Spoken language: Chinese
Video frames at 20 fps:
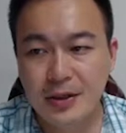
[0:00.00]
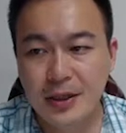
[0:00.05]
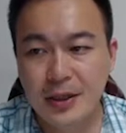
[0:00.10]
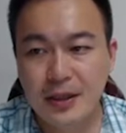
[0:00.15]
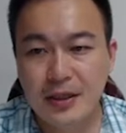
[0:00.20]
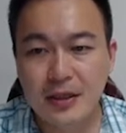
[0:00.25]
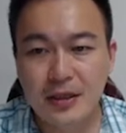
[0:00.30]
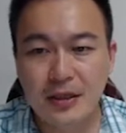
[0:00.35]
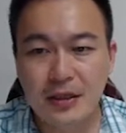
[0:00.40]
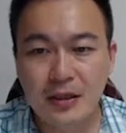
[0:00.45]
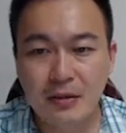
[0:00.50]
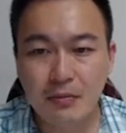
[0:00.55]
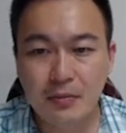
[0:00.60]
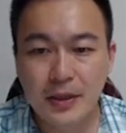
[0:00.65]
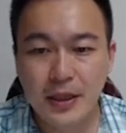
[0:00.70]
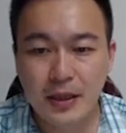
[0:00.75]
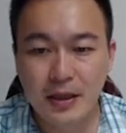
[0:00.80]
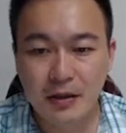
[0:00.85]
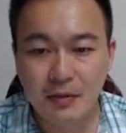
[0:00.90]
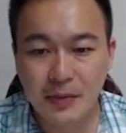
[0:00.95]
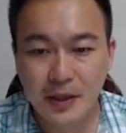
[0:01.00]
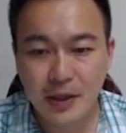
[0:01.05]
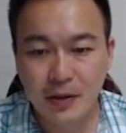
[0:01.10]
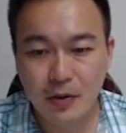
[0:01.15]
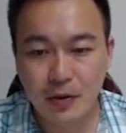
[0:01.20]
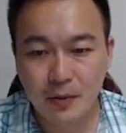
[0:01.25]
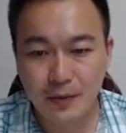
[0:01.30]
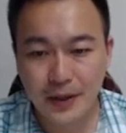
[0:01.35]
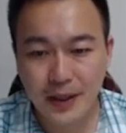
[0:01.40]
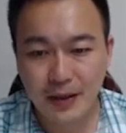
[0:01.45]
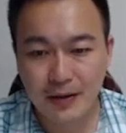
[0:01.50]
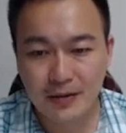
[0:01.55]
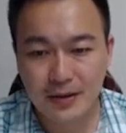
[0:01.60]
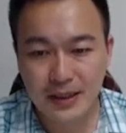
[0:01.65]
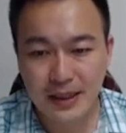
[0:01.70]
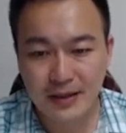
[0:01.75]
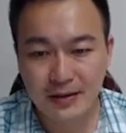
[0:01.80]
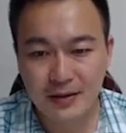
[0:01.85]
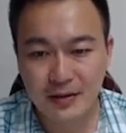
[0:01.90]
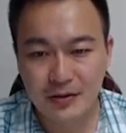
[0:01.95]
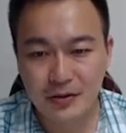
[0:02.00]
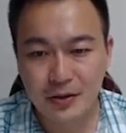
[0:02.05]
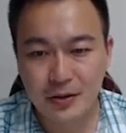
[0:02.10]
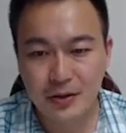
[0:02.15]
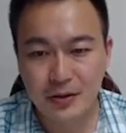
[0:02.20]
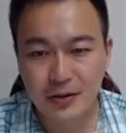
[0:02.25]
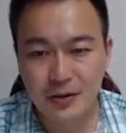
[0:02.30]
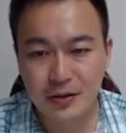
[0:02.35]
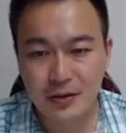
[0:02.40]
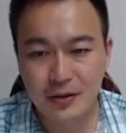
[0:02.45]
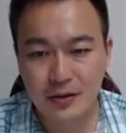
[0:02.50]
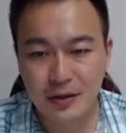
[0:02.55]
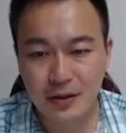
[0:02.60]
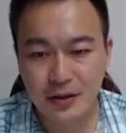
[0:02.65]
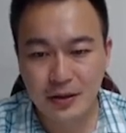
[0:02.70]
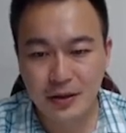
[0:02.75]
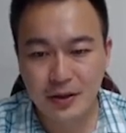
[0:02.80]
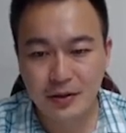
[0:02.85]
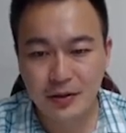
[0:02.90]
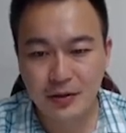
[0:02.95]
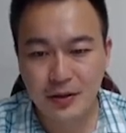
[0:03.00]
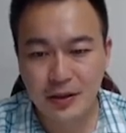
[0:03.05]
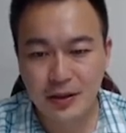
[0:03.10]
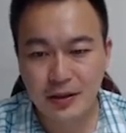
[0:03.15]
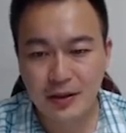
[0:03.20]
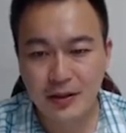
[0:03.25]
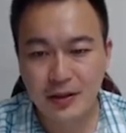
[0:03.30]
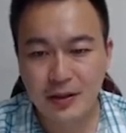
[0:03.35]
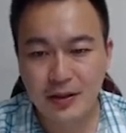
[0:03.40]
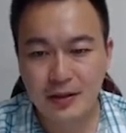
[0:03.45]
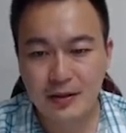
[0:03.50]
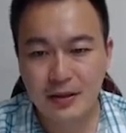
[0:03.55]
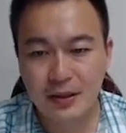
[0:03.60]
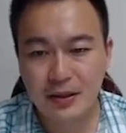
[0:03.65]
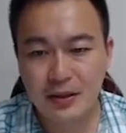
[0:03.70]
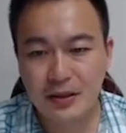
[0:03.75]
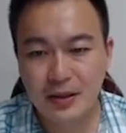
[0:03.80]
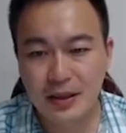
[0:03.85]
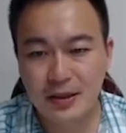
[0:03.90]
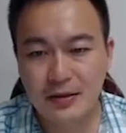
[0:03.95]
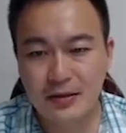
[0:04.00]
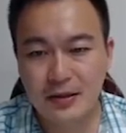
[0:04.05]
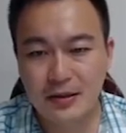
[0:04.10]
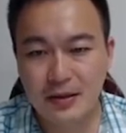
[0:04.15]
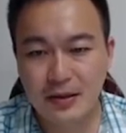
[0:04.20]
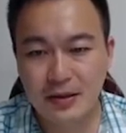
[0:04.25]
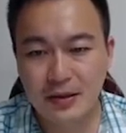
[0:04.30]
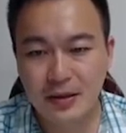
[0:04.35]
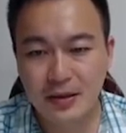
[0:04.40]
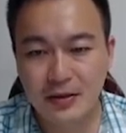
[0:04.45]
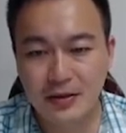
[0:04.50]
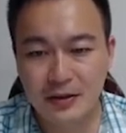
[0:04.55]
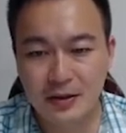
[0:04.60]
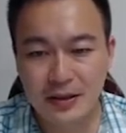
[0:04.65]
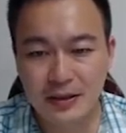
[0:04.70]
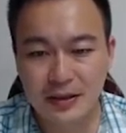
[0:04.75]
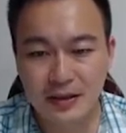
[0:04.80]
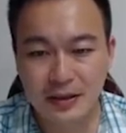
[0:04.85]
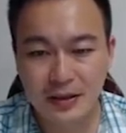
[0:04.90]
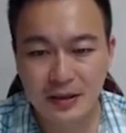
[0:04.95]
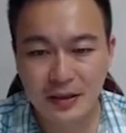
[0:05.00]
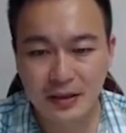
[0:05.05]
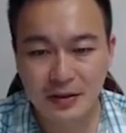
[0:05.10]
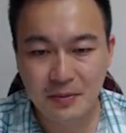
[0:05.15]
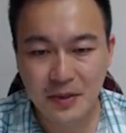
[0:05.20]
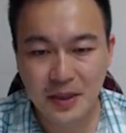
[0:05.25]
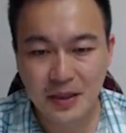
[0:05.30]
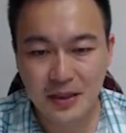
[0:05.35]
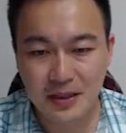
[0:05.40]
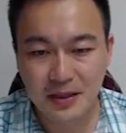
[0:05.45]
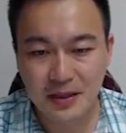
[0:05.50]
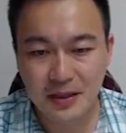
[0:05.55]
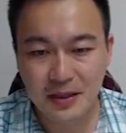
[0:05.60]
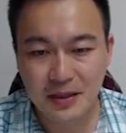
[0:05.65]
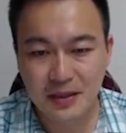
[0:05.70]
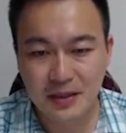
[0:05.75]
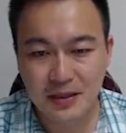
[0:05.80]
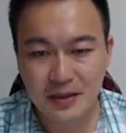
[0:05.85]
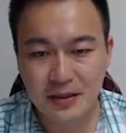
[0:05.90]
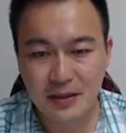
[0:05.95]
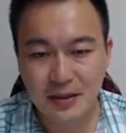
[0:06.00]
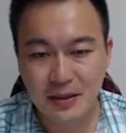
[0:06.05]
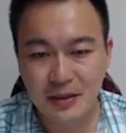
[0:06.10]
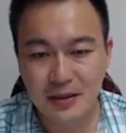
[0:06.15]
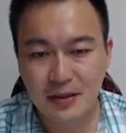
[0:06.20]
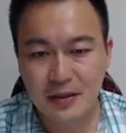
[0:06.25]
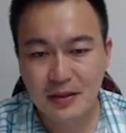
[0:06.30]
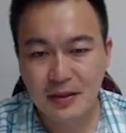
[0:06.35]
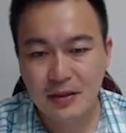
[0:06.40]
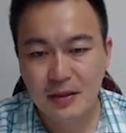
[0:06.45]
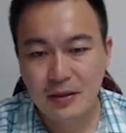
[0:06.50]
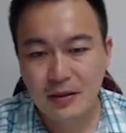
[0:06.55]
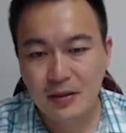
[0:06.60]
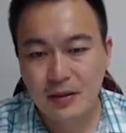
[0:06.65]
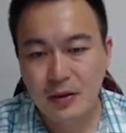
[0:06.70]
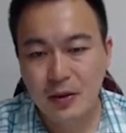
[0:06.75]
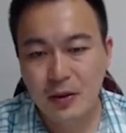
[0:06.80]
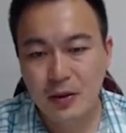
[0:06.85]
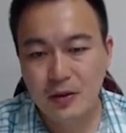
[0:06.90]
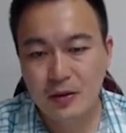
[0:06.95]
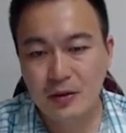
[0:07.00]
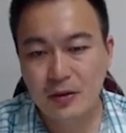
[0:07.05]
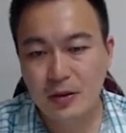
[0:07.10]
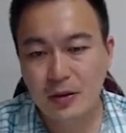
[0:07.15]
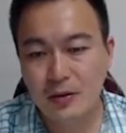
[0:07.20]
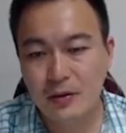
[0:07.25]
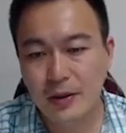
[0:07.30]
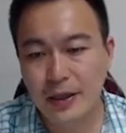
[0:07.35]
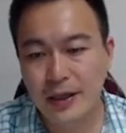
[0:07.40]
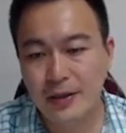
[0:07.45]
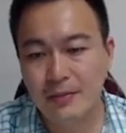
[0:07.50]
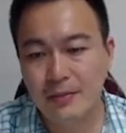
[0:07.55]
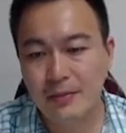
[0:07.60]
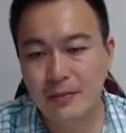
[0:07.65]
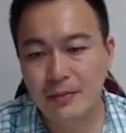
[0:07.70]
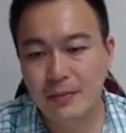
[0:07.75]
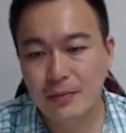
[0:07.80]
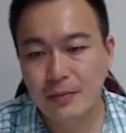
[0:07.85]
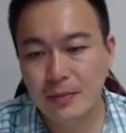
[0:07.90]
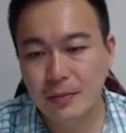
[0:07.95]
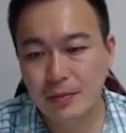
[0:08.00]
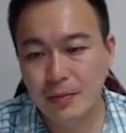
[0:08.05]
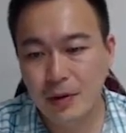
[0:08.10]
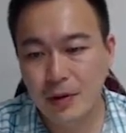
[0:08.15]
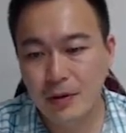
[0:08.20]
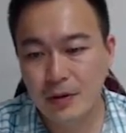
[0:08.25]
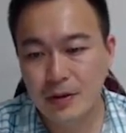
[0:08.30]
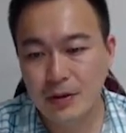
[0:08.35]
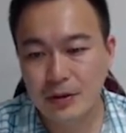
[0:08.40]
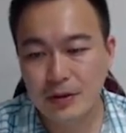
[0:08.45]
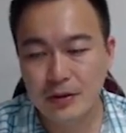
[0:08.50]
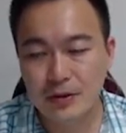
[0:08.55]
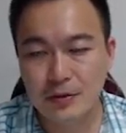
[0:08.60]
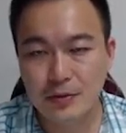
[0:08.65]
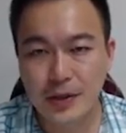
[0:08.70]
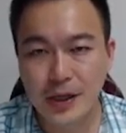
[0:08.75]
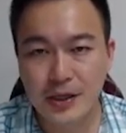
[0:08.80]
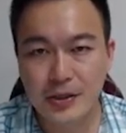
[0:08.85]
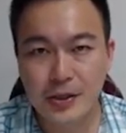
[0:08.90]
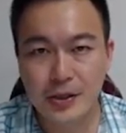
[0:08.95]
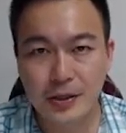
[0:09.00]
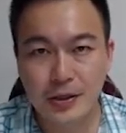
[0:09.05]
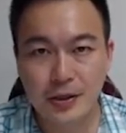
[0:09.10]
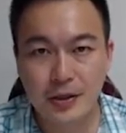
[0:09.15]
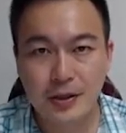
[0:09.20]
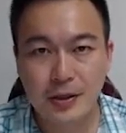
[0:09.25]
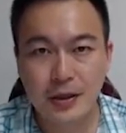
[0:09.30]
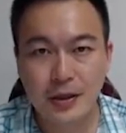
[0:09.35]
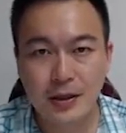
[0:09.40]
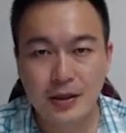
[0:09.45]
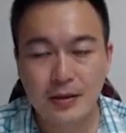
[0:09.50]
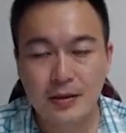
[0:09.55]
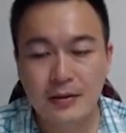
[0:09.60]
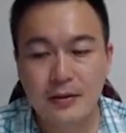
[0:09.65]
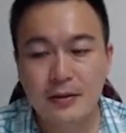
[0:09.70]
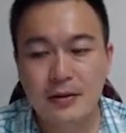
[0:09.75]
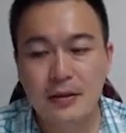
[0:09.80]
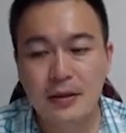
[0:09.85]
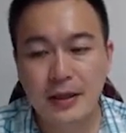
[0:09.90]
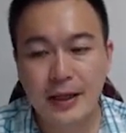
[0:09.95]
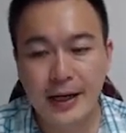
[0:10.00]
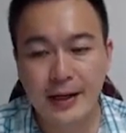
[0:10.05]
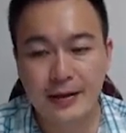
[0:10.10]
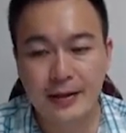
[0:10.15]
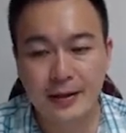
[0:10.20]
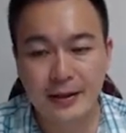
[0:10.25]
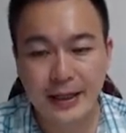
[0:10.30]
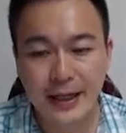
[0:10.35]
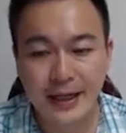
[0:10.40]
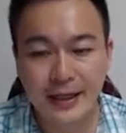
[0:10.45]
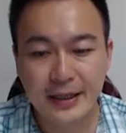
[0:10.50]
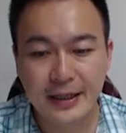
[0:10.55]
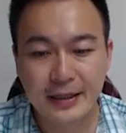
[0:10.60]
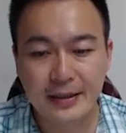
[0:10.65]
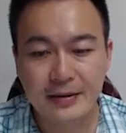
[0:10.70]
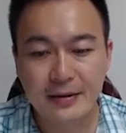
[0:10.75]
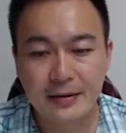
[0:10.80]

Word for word: 一个影片里面，我们要讲的是这六个呃，第一章这六个子题里面的第四个，Hooke's law and Poisson's ratio 啊，这两个概念。